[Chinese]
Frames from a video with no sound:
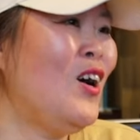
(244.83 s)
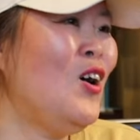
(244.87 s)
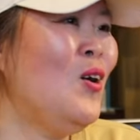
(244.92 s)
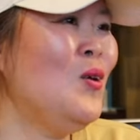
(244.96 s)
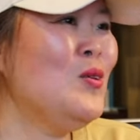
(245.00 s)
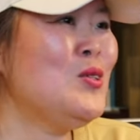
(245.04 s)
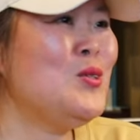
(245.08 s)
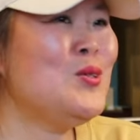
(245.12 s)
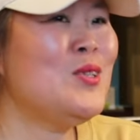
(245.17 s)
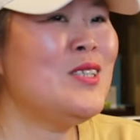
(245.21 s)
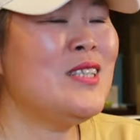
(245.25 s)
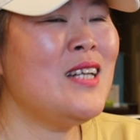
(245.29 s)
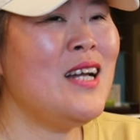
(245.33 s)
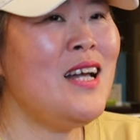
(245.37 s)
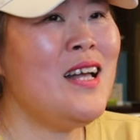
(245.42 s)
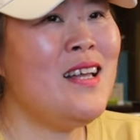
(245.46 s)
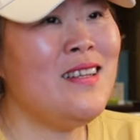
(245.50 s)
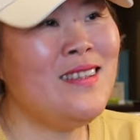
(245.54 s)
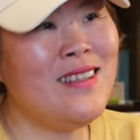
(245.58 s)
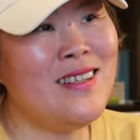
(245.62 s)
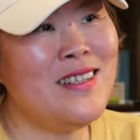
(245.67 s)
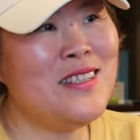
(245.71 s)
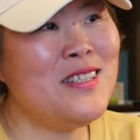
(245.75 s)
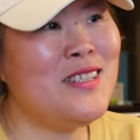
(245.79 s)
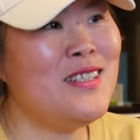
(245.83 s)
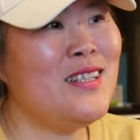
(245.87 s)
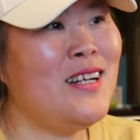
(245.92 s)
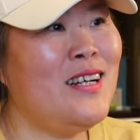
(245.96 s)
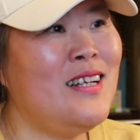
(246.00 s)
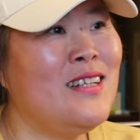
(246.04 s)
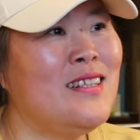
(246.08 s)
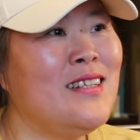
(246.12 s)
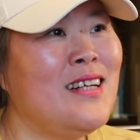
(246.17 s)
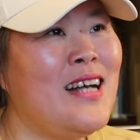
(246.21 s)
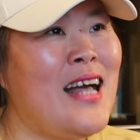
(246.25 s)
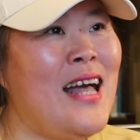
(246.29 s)
然后就真的是
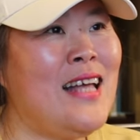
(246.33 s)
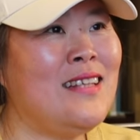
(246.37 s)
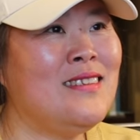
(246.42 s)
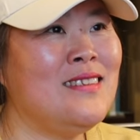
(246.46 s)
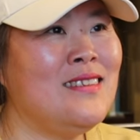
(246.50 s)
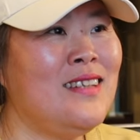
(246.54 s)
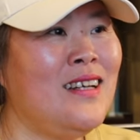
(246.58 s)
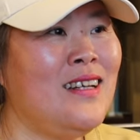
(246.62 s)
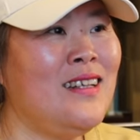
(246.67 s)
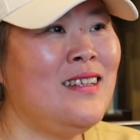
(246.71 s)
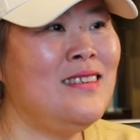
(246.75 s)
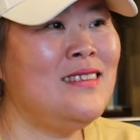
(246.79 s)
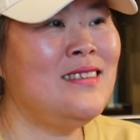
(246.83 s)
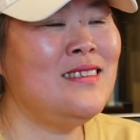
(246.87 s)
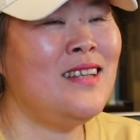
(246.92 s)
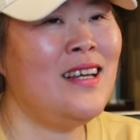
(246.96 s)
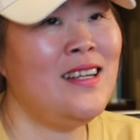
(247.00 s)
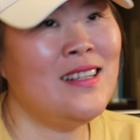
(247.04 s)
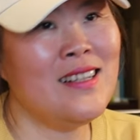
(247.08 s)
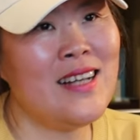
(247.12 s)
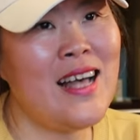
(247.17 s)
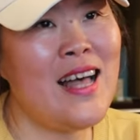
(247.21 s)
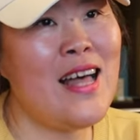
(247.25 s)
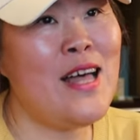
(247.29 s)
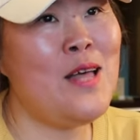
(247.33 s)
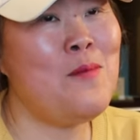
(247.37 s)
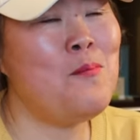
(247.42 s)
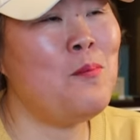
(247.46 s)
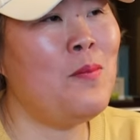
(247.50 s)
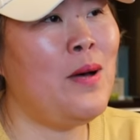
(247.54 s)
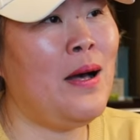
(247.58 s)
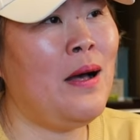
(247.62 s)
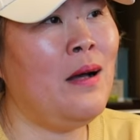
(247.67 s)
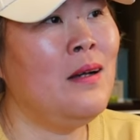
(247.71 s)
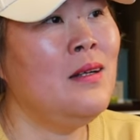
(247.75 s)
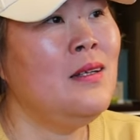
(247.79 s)
很感很很感
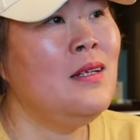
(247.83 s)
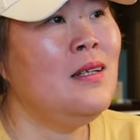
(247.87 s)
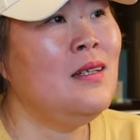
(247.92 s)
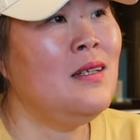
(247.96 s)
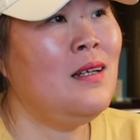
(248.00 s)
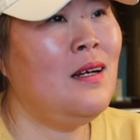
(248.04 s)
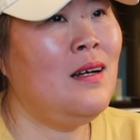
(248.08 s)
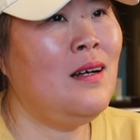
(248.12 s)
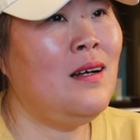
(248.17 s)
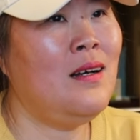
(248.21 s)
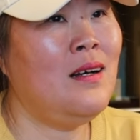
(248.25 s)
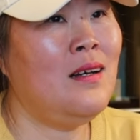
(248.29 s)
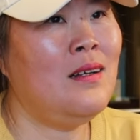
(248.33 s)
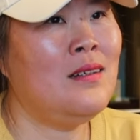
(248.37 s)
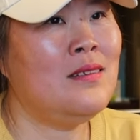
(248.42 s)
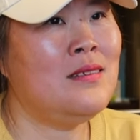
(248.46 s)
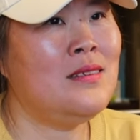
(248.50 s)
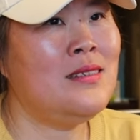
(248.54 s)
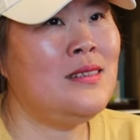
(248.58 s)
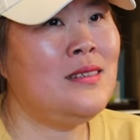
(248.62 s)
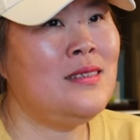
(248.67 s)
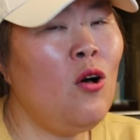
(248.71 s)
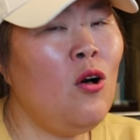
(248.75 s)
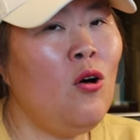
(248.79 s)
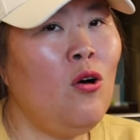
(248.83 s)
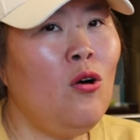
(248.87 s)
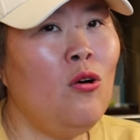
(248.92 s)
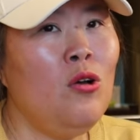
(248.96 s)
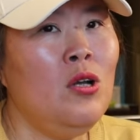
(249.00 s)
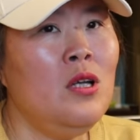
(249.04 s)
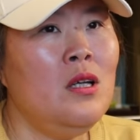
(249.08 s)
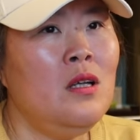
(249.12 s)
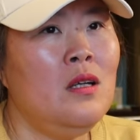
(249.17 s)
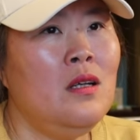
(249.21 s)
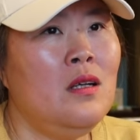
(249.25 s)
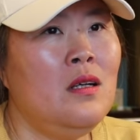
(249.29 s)
恩吧，呃，然
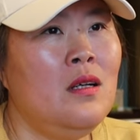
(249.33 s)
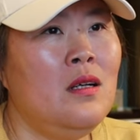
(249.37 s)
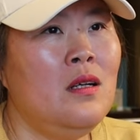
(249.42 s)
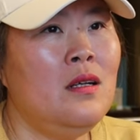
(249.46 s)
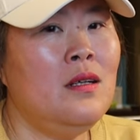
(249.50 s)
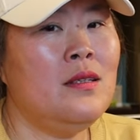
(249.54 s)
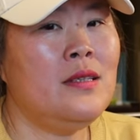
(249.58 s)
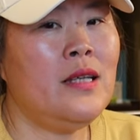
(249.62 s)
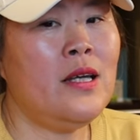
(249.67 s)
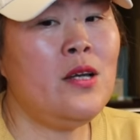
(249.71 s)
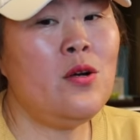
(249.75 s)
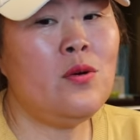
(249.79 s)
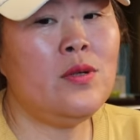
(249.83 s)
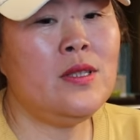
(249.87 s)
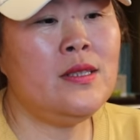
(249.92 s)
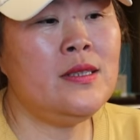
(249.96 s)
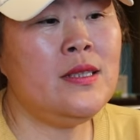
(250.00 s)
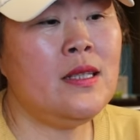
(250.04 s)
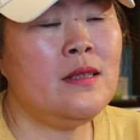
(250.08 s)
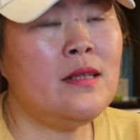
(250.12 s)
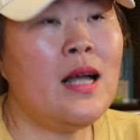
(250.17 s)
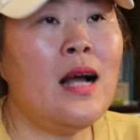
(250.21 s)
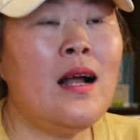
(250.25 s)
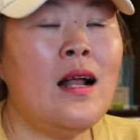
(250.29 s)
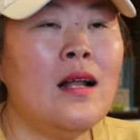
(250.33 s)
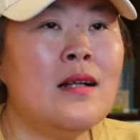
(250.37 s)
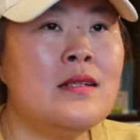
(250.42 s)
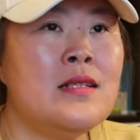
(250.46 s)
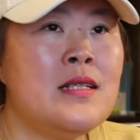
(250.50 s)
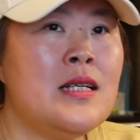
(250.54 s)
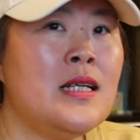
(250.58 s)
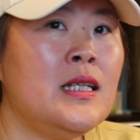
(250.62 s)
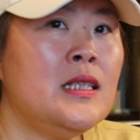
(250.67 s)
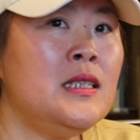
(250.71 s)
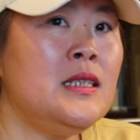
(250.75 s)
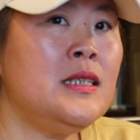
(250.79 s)
后呃也有一些大
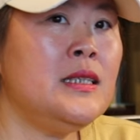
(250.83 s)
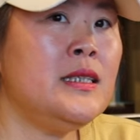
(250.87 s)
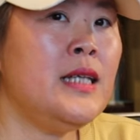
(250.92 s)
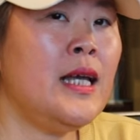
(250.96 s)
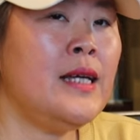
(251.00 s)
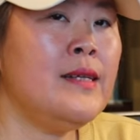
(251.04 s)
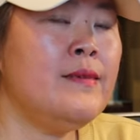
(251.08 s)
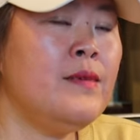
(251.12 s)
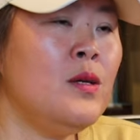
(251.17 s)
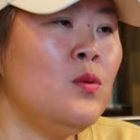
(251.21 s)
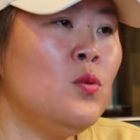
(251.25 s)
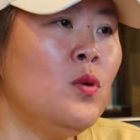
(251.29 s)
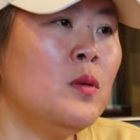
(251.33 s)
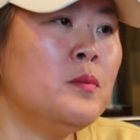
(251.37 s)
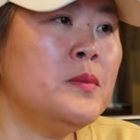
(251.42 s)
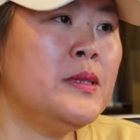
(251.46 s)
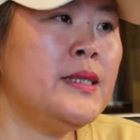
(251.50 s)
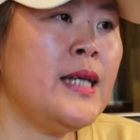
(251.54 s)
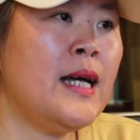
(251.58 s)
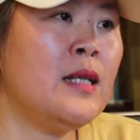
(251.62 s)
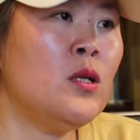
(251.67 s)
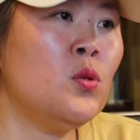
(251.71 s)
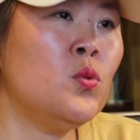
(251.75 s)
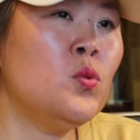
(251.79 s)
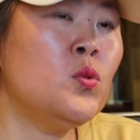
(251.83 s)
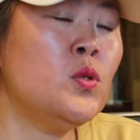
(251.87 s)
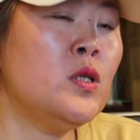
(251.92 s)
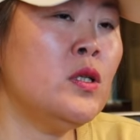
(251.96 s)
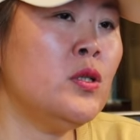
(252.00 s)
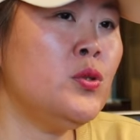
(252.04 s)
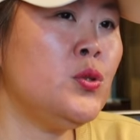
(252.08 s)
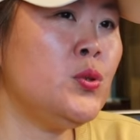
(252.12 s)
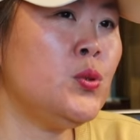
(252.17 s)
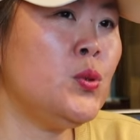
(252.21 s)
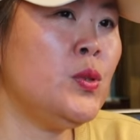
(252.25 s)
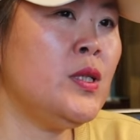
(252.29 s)
了这一期间，因为我们家的顾
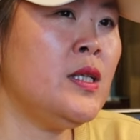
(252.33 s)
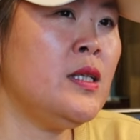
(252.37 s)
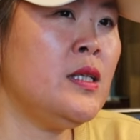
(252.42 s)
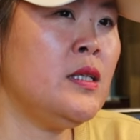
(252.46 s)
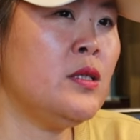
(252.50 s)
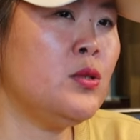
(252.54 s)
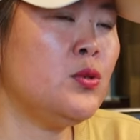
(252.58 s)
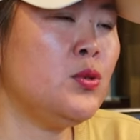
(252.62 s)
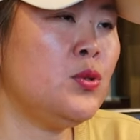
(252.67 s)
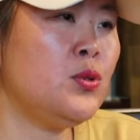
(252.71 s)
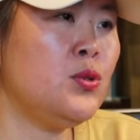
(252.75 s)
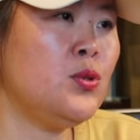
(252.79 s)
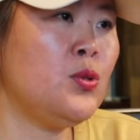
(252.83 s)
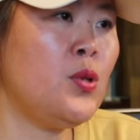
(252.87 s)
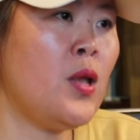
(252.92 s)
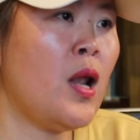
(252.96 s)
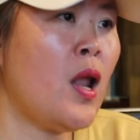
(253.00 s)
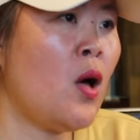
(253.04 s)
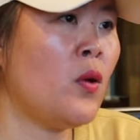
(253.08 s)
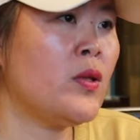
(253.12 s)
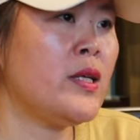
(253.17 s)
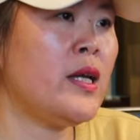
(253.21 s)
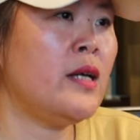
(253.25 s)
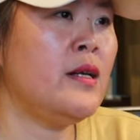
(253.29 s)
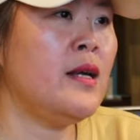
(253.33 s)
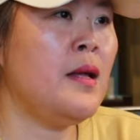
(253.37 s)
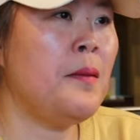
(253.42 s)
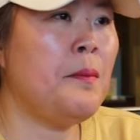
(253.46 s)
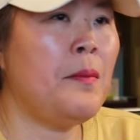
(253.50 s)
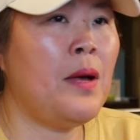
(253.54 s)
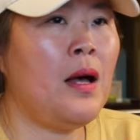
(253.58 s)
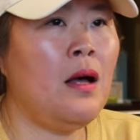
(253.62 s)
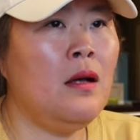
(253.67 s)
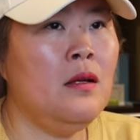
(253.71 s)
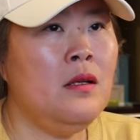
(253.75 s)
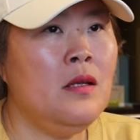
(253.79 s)
客群体趋于老年
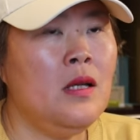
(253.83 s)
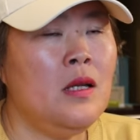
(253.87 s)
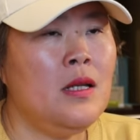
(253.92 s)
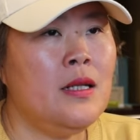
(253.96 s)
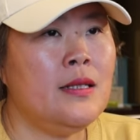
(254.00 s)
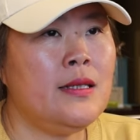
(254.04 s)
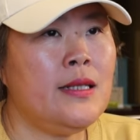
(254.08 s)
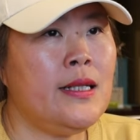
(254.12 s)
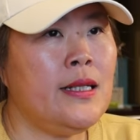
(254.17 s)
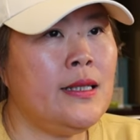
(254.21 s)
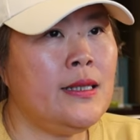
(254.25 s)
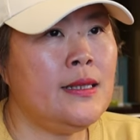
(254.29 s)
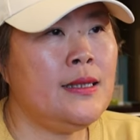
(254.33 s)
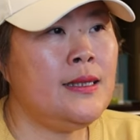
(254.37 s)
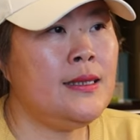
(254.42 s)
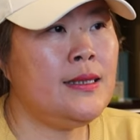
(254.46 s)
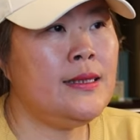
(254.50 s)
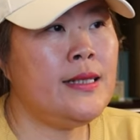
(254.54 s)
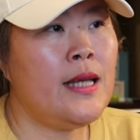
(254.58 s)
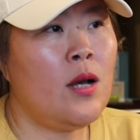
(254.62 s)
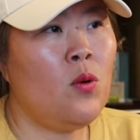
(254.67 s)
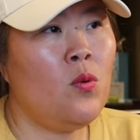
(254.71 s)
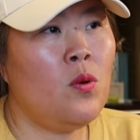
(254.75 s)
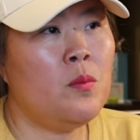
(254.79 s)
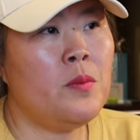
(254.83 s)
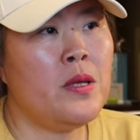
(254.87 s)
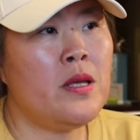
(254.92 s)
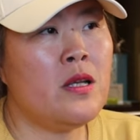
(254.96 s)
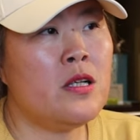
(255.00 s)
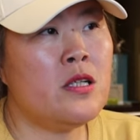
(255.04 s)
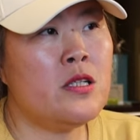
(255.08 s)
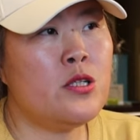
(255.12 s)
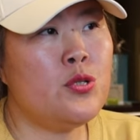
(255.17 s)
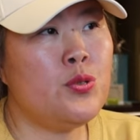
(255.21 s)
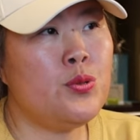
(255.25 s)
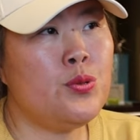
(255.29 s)
人嘛，这个期间我
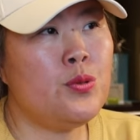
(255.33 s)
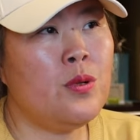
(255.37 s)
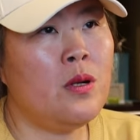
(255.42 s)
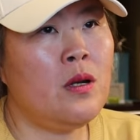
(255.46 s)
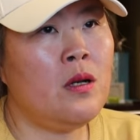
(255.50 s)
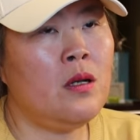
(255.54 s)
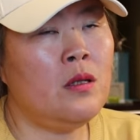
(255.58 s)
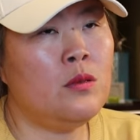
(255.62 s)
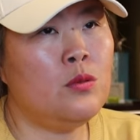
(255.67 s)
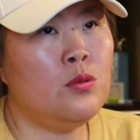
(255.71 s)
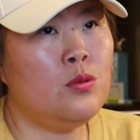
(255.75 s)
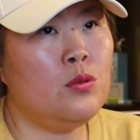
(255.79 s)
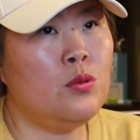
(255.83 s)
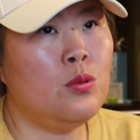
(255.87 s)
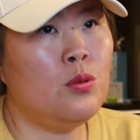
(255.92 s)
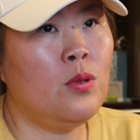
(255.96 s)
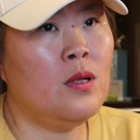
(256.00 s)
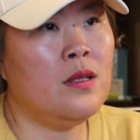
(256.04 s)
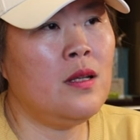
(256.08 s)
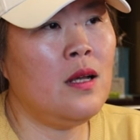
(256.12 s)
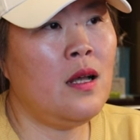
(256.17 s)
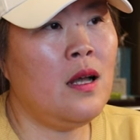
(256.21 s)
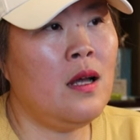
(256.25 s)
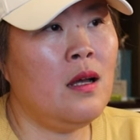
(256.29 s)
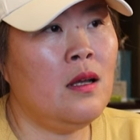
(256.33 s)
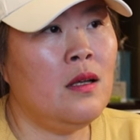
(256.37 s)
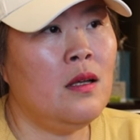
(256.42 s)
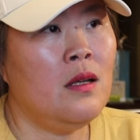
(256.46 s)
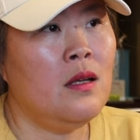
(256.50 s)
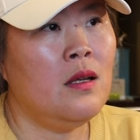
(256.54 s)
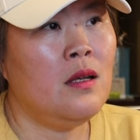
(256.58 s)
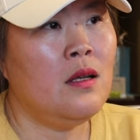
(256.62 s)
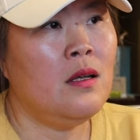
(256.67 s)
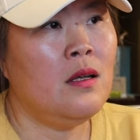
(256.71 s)
们也失去了很多的